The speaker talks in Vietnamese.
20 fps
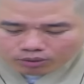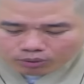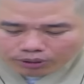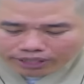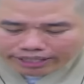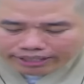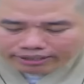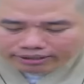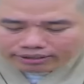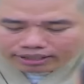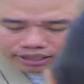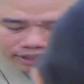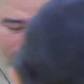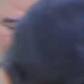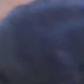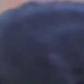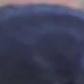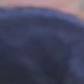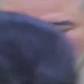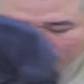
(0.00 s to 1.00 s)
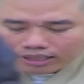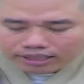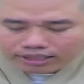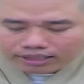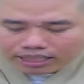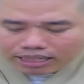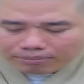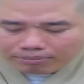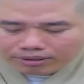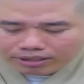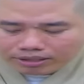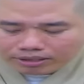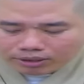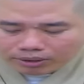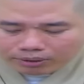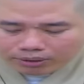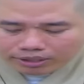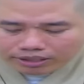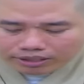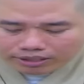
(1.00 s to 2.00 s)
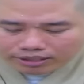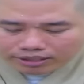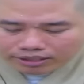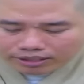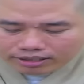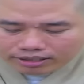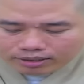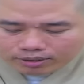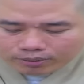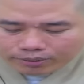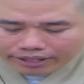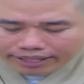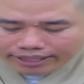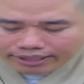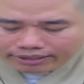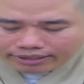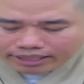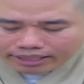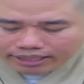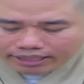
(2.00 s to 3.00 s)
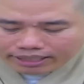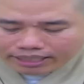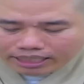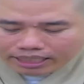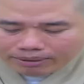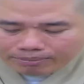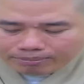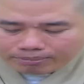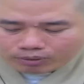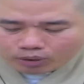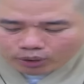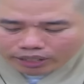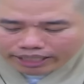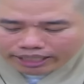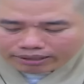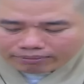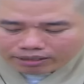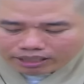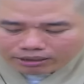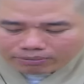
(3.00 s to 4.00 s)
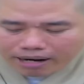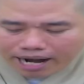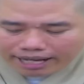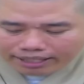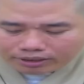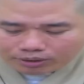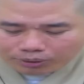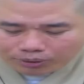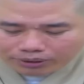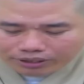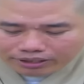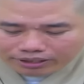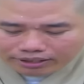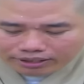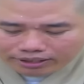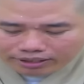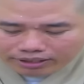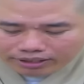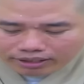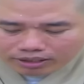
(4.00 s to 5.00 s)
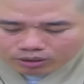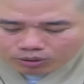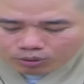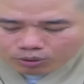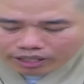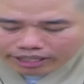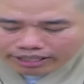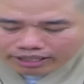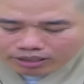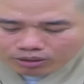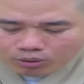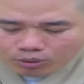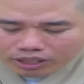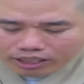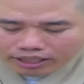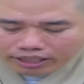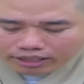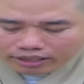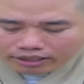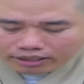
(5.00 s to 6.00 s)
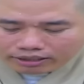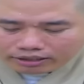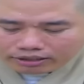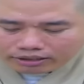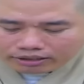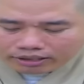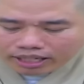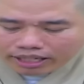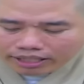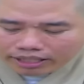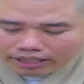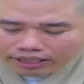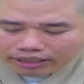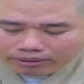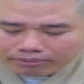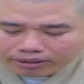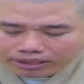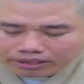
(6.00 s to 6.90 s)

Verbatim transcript: Nguyễn Thị Lược 50 tuổi Nguyễn Thị Kim Tuyền 13 tuổi Nguyễn Quỳnh Thi